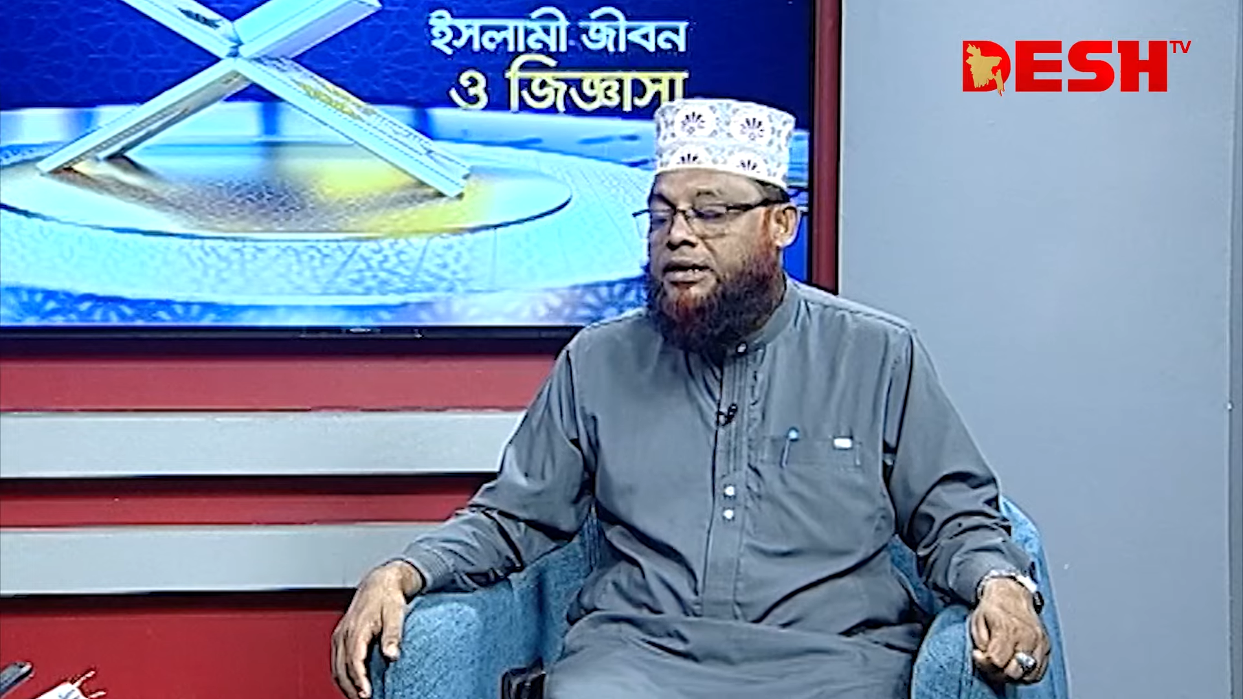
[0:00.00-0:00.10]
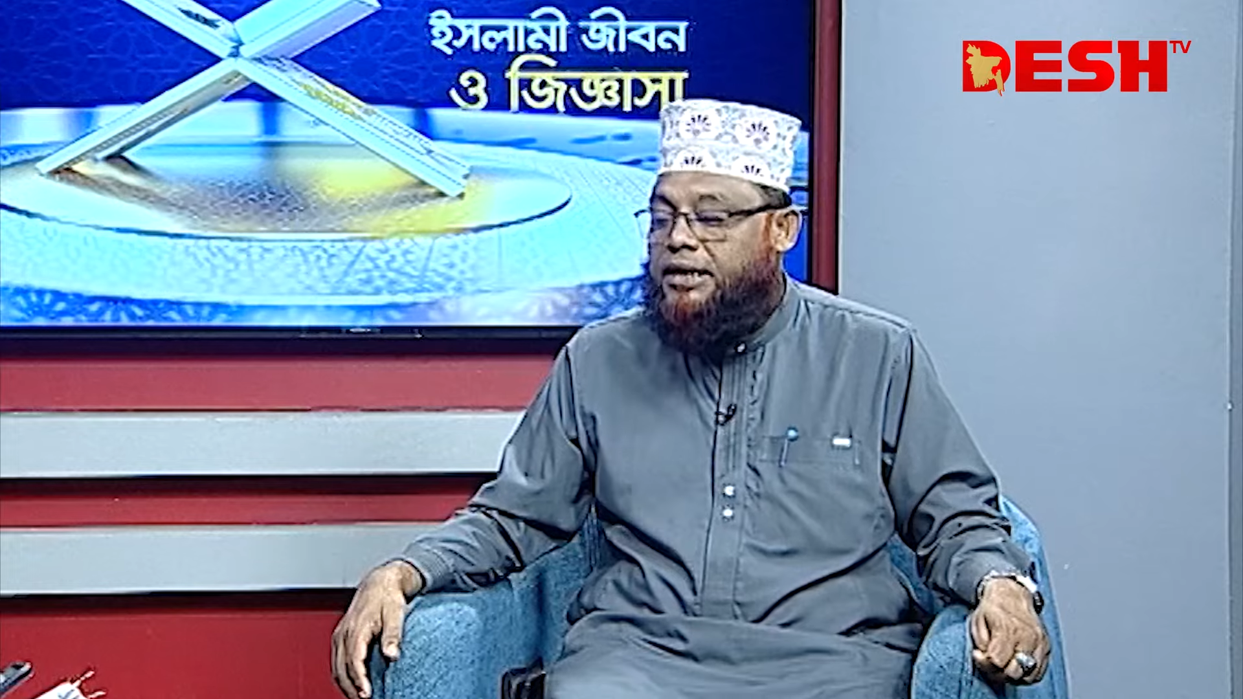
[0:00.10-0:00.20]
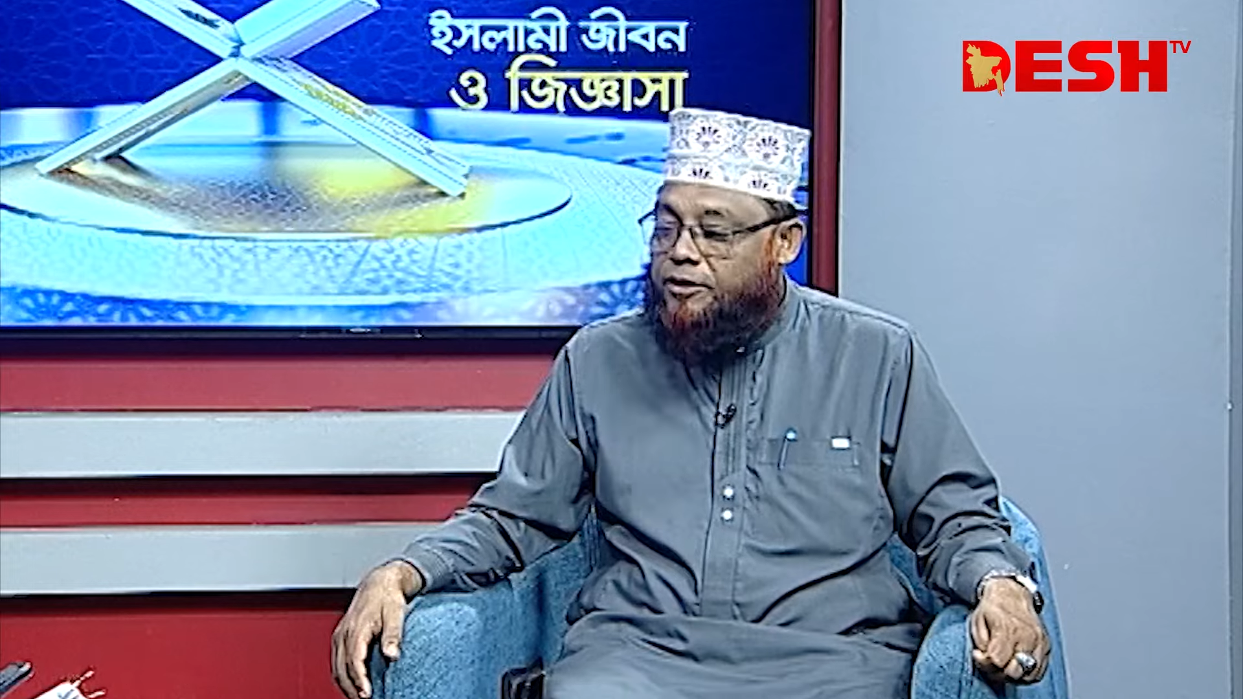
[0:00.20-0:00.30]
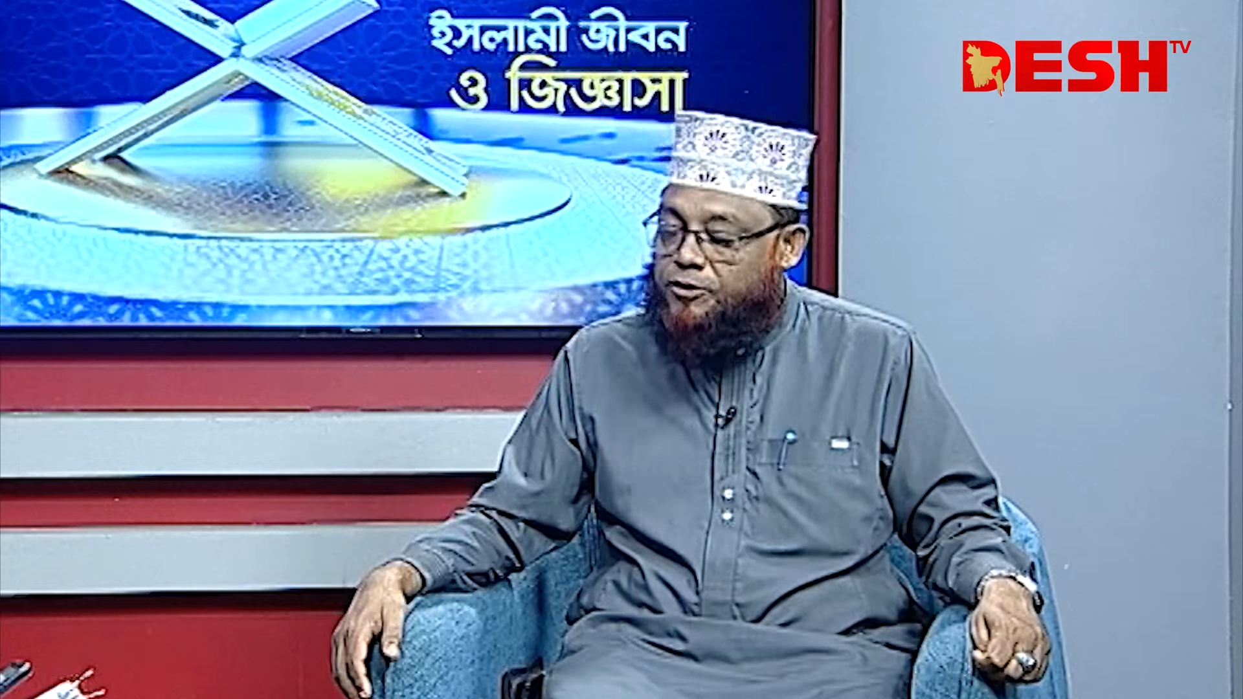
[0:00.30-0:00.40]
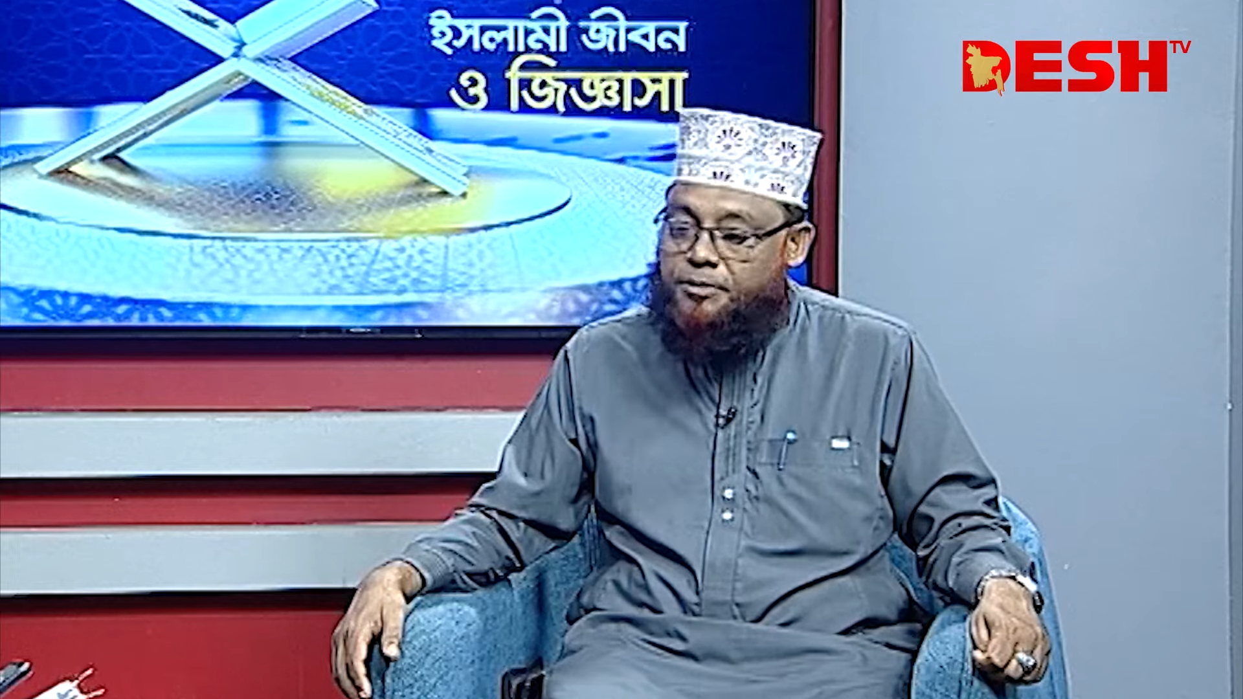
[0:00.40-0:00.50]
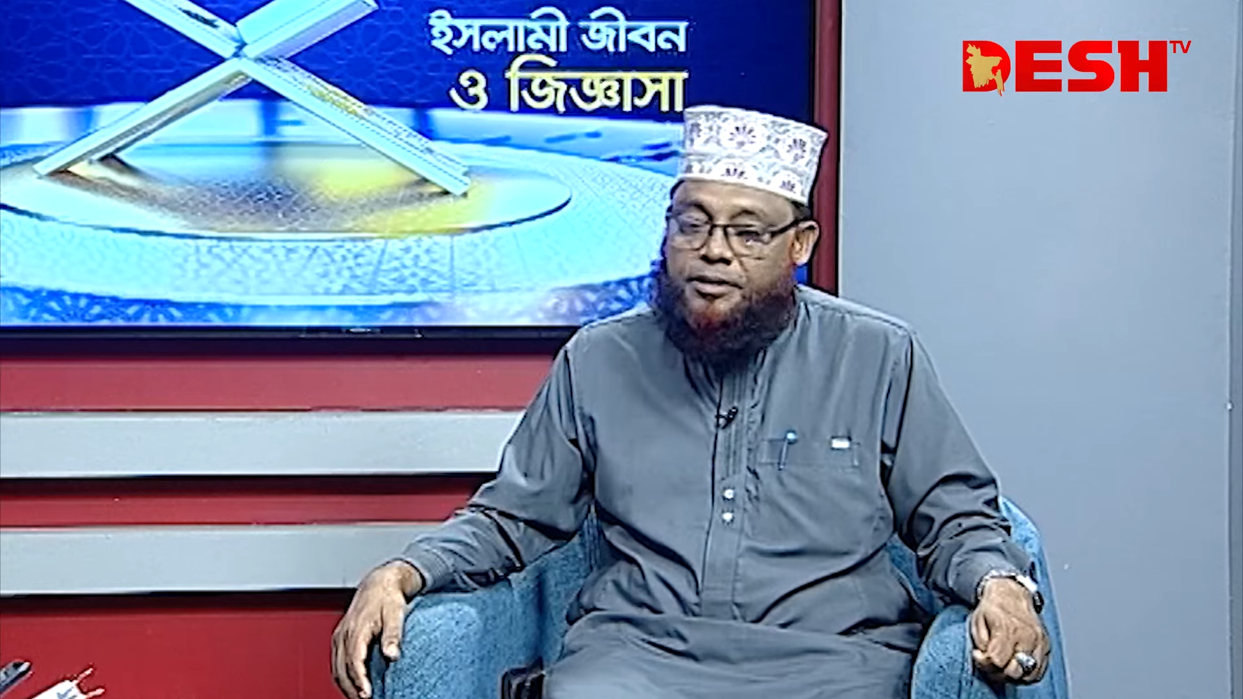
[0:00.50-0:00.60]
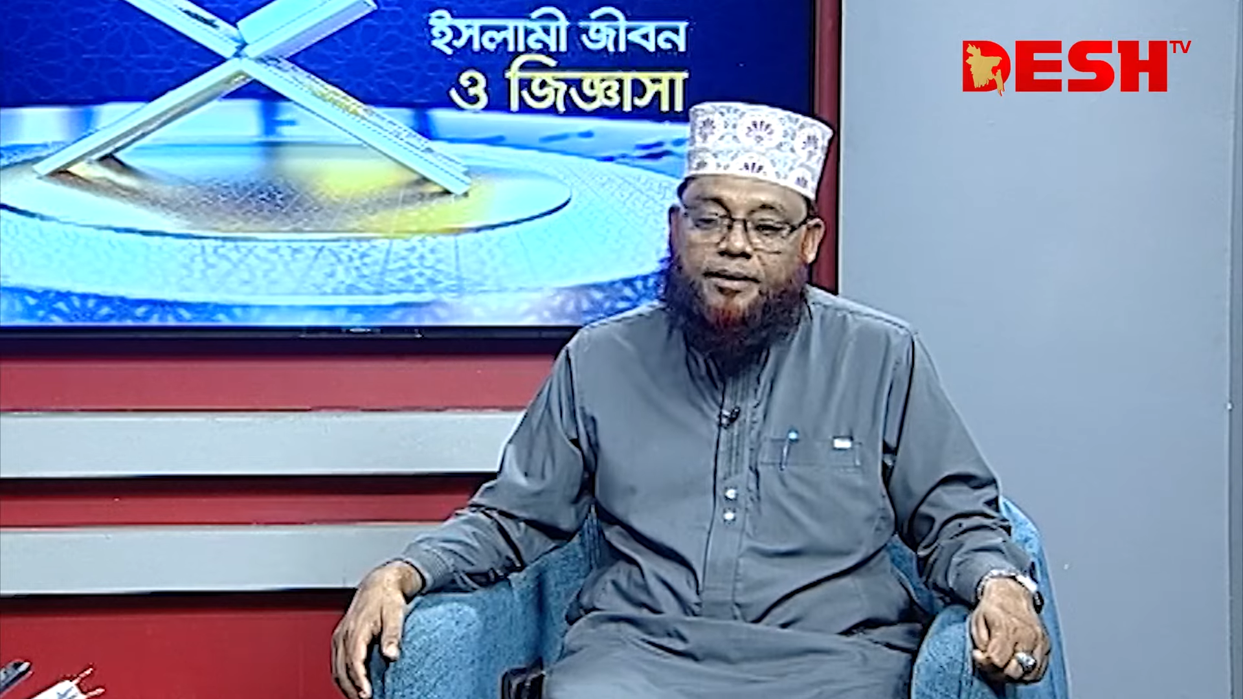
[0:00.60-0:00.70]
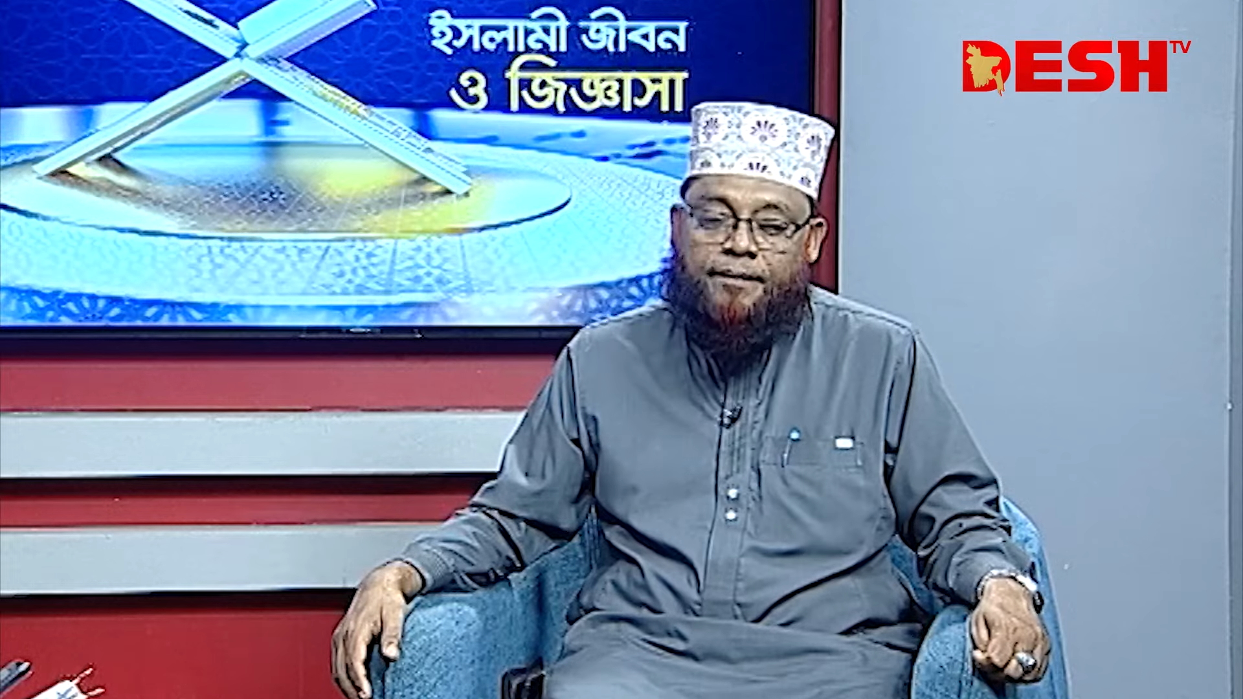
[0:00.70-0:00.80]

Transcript: কেন নেবেন